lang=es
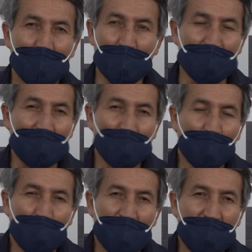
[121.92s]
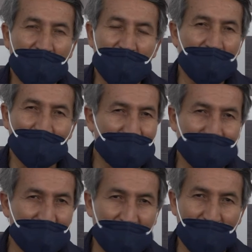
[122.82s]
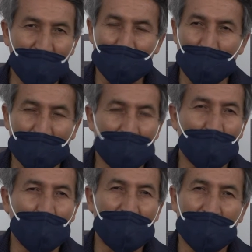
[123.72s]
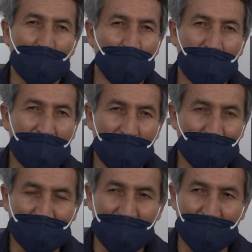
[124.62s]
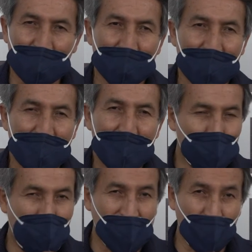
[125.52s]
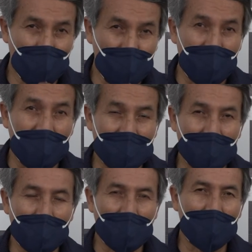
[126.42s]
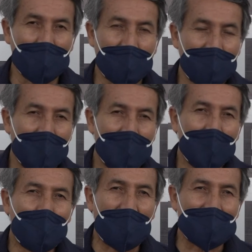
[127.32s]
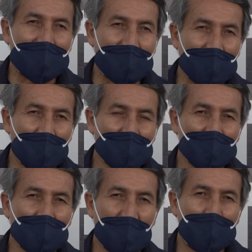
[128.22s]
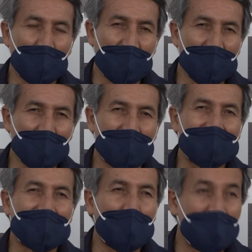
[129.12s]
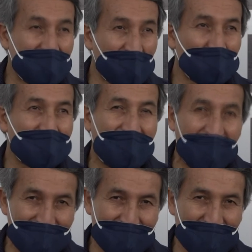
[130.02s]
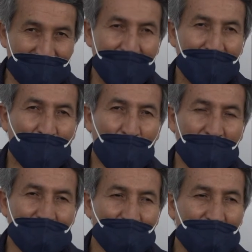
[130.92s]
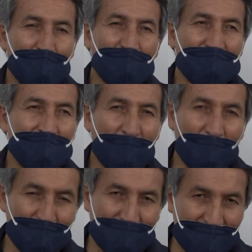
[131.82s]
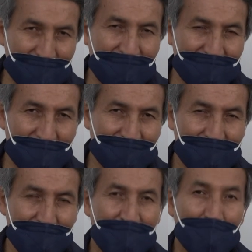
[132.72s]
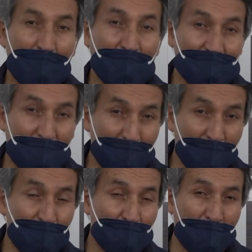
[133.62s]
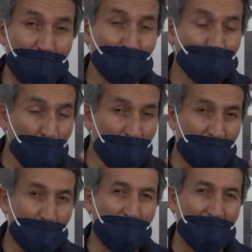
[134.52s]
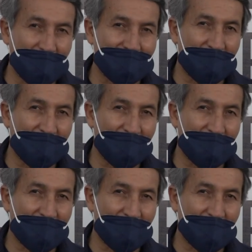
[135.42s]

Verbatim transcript: porque no pueden ir a los escenarios, porque no pueden convocar a los teatros. Para solucionar ese problema, plantearnos el proyecto de semilleros del arte. Con eso damos trabajo a los artistas, pero también formamos público para las